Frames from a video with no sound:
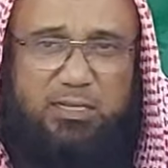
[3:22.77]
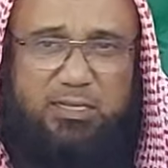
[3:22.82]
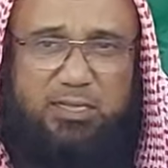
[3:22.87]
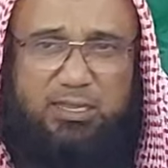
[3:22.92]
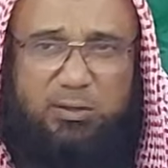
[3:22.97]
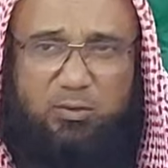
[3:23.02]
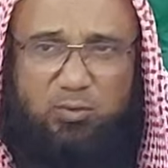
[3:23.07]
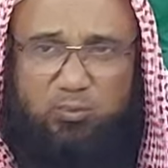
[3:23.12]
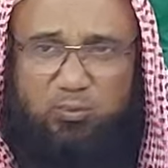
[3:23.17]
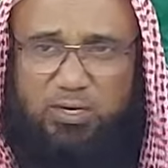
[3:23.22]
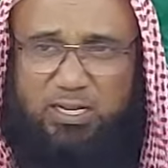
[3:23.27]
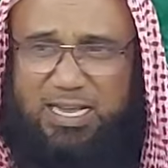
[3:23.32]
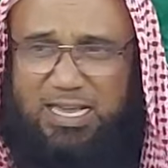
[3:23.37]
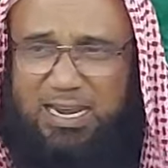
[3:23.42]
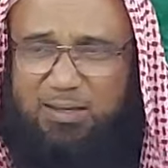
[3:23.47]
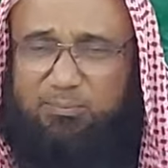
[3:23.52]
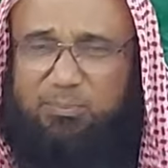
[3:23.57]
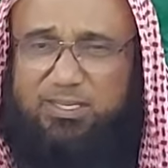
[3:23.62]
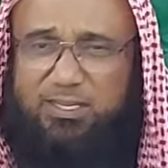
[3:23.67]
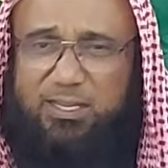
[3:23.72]
যে কুফরি
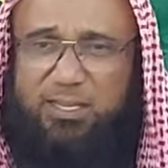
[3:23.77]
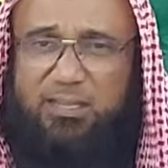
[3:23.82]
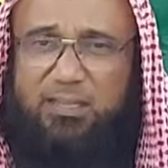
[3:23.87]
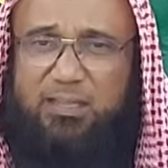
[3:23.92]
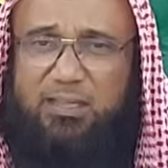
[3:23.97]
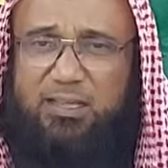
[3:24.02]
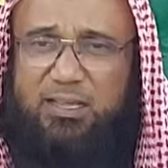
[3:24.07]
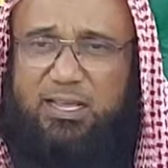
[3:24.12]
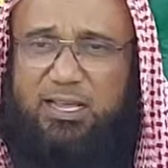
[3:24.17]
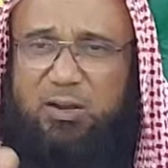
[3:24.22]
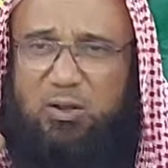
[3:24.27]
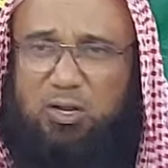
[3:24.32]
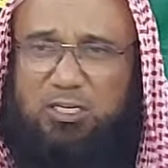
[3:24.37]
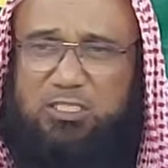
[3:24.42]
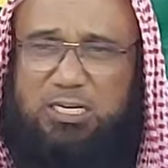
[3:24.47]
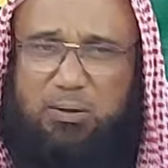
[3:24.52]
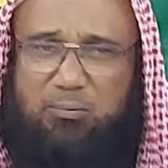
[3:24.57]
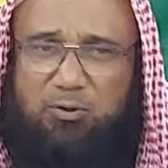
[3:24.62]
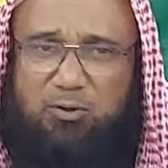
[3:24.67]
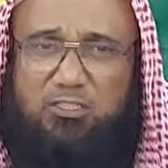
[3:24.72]
কালাম দিয়ে এই
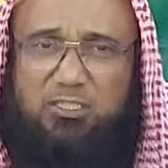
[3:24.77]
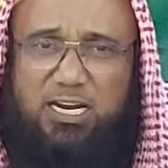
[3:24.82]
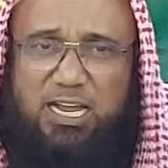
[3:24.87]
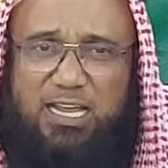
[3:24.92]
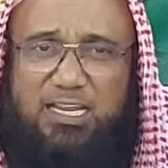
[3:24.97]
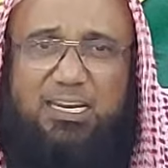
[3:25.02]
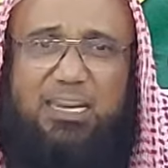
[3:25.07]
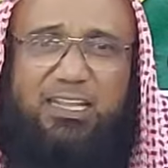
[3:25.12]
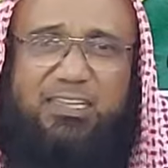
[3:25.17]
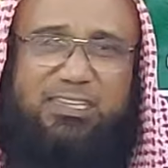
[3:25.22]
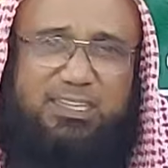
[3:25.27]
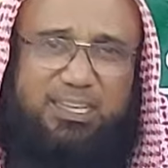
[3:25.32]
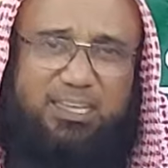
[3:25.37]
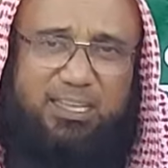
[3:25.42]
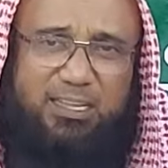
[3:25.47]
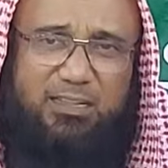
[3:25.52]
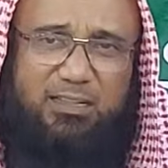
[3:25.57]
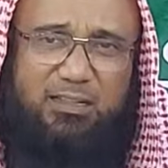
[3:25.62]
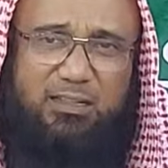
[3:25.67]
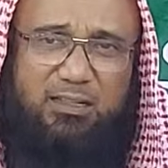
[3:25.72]
নকশা ফকশা এগুলো দিয়ে